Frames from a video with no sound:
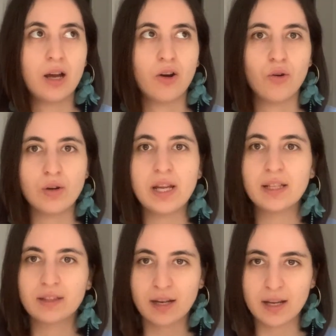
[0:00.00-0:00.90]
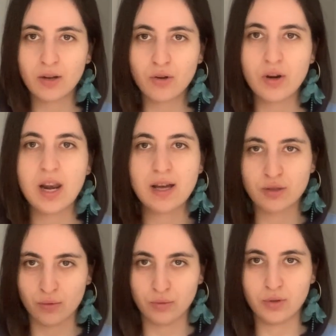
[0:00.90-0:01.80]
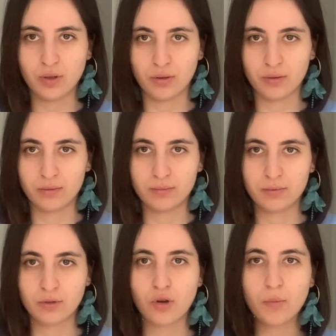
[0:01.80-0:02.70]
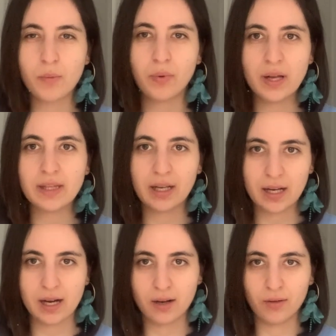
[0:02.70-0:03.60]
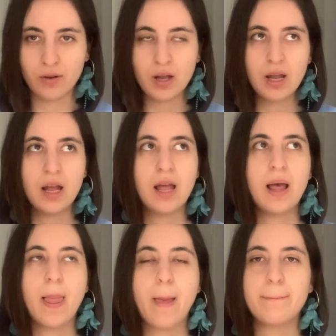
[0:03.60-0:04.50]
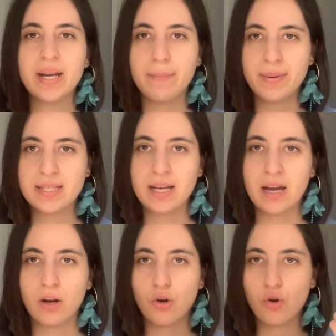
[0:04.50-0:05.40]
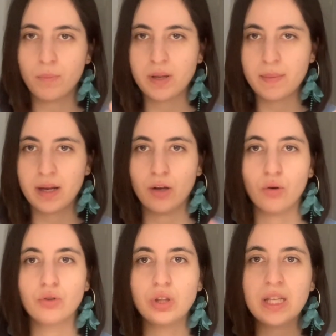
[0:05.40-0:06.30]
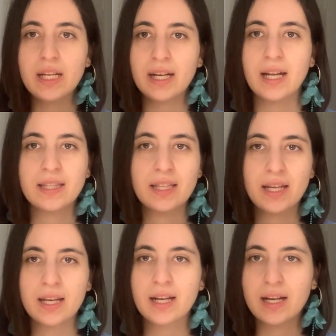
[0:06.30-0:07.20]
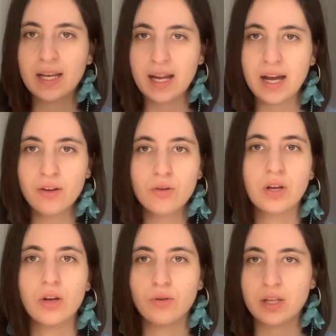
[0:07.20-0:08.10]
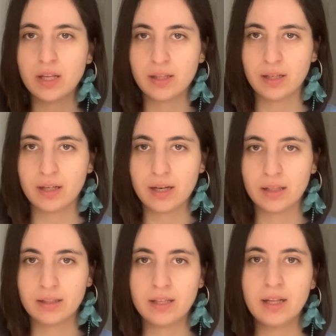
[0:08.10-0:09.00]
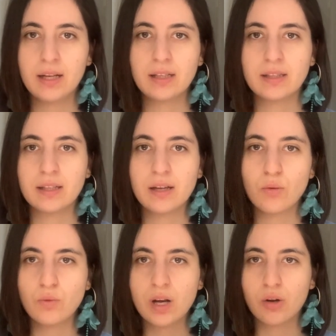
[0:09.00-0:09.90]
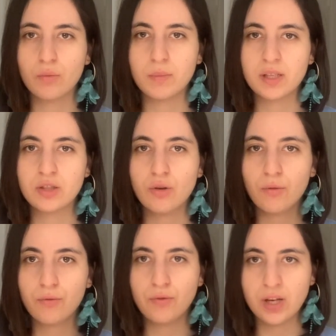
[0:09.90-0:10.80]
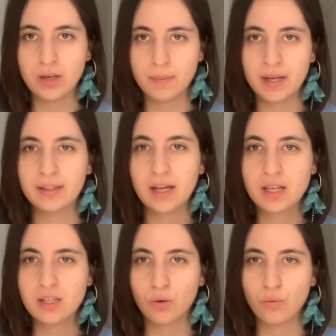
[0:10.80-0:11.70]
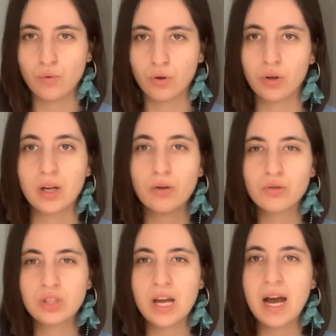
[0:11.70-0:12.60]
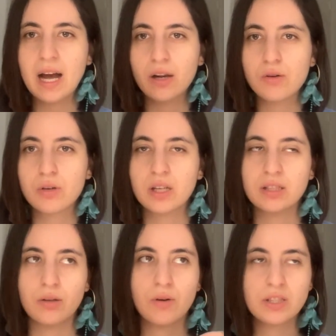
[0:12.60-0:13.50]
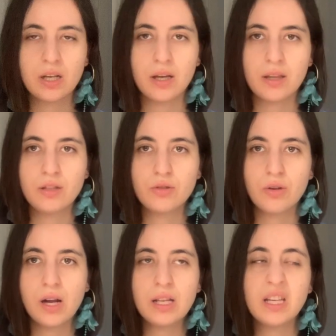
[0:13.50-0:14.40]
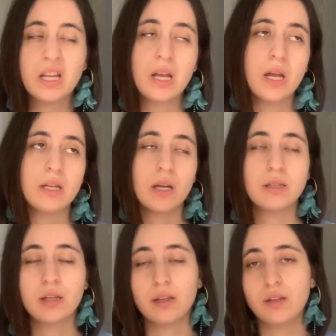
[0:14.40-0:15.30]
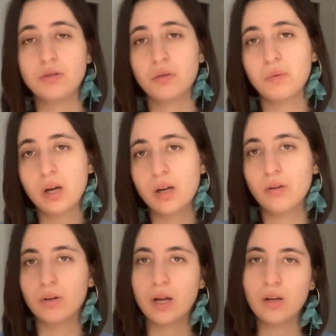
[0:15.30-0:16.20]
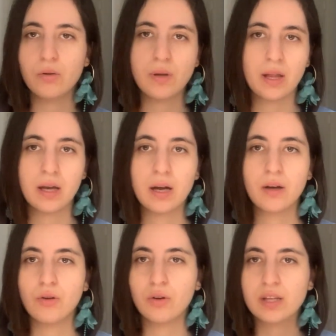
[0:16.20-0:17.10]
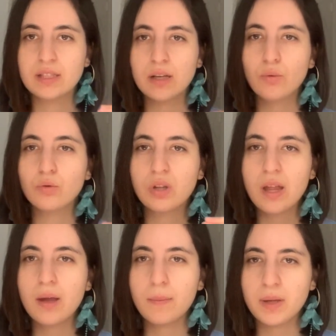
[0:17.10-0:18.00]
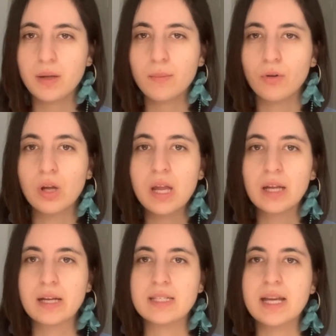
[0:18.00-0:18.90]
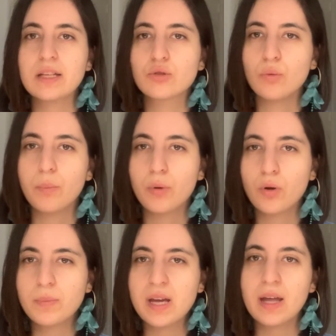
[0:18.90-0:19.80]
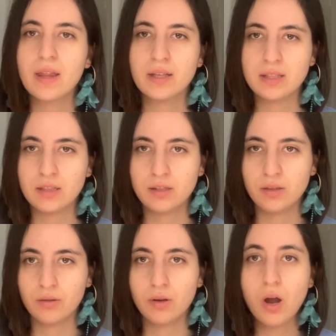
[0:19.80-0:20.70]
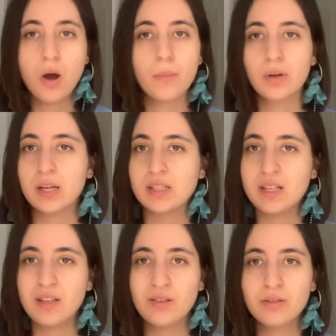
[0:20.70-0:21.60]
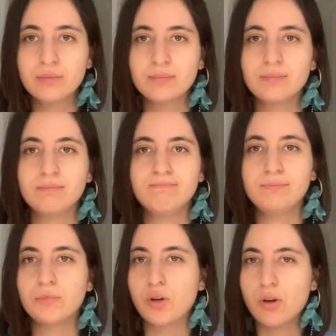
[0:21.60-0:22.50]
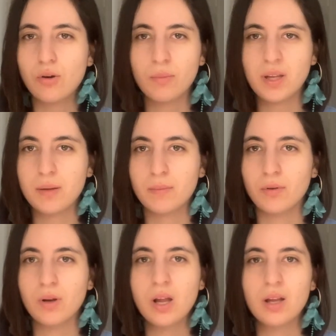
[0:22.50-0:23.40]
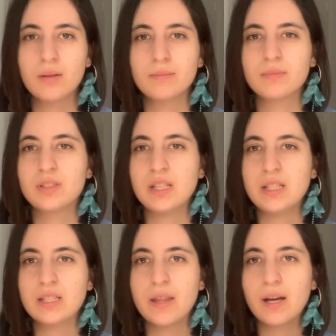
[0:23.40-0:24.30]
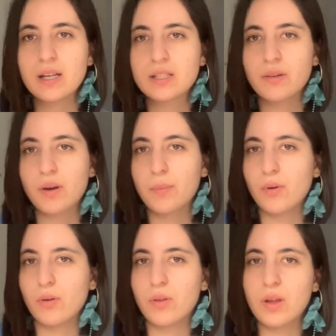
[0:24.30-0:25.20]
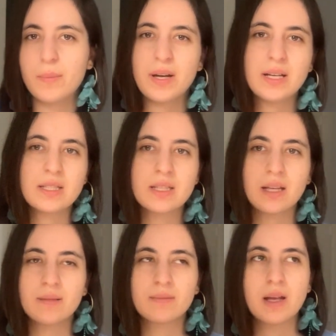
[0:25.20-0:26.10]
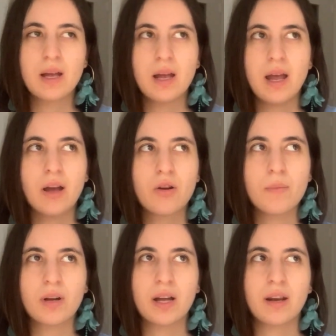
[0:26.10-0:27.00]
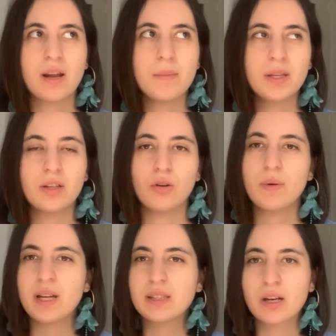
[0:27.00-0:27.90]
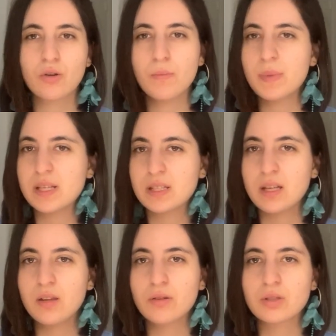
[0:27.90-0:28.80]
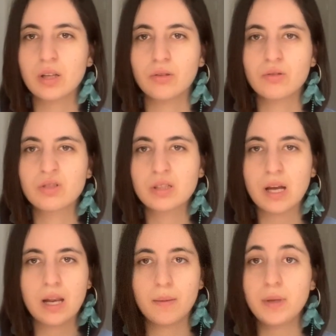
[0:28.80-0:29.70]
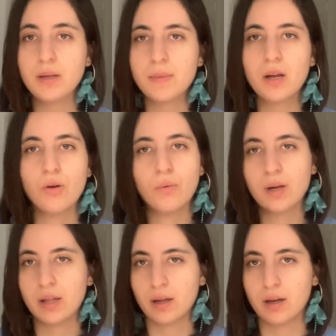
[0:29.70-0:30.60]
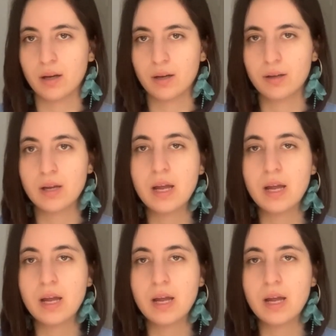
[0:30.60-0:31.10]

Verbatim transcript: Hoy les traigo la solución, cómo pueden dejarlo. Para empezar, lo primero, tienen que tener claro que lo quieren dejar, tienen que tener una convicción firme, estar seguros, que no sea algo que se lo haya dicho alguien, alguien y hayan dicho, bueno, ok, lo voy a dejar, no, que sean ustedes mismos, que sea su propia decisión, porque si no, no es lo mismo. Si se dejan llevar por los demás, es como que realmente no van a estar convencidos, entonces a la mínima lo van a dejar.